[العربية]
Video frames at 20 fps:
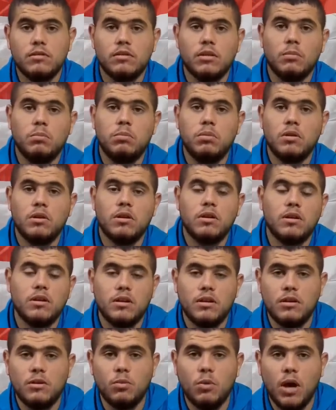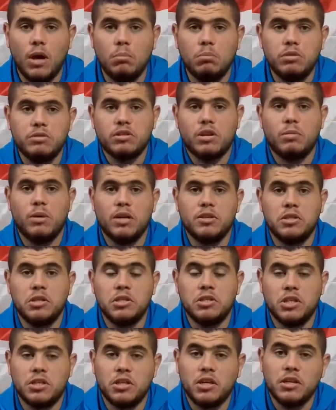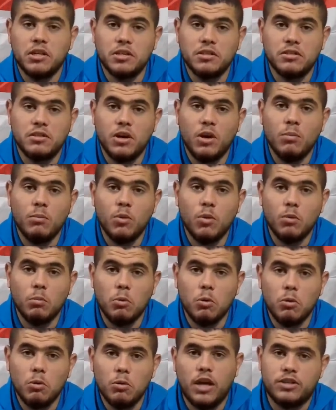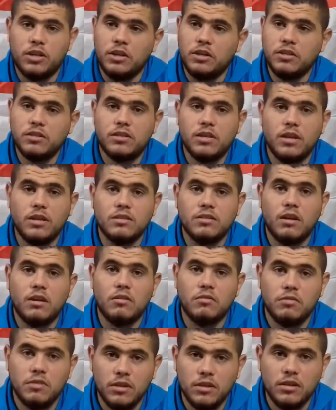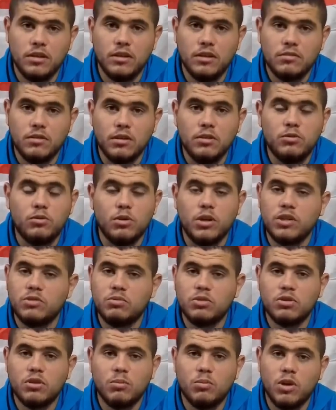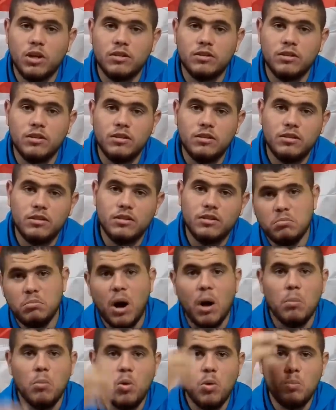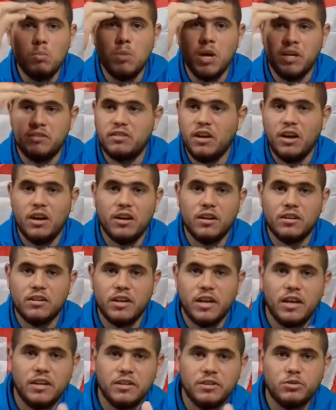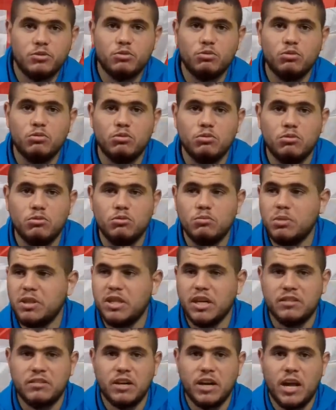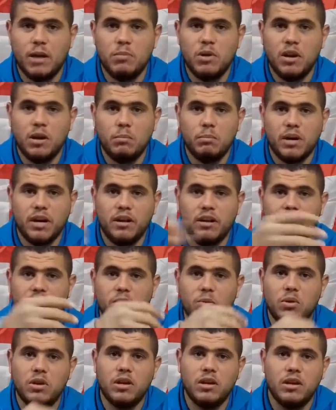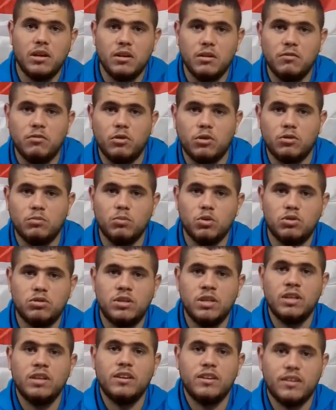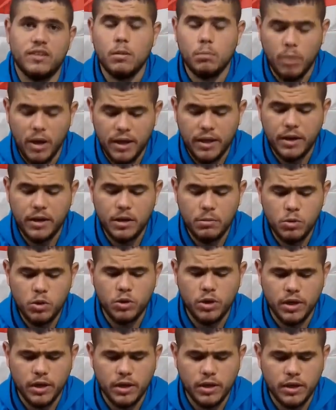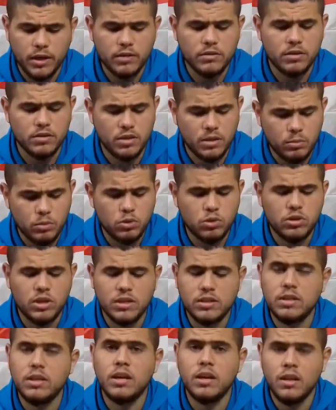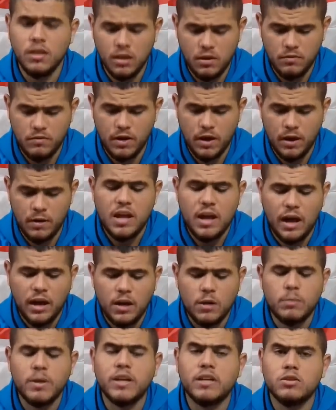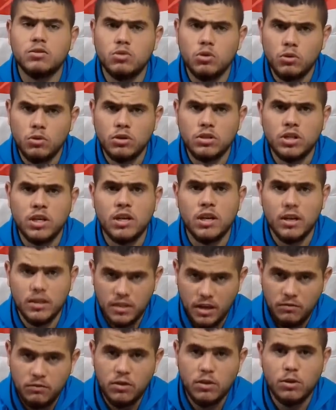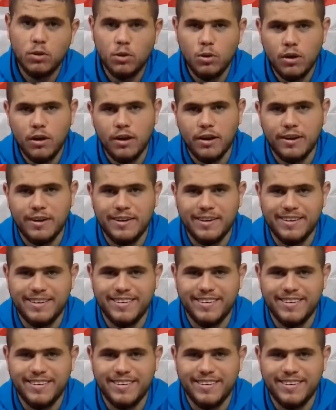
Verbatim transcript: طب آه، الواحد بيشرب حشيش عشان ينسى همومه عشان ينسى اللي صار فيه طب انتوا ليش بتشربوا الحشيش مهموم محتار يعني شو بدك تركب اللامبرجيني ولا الفورد موستنج بايرن ميونخ ينتصر بسداسيه نظيفه على مركز طيور الجنه لتحفيظ القران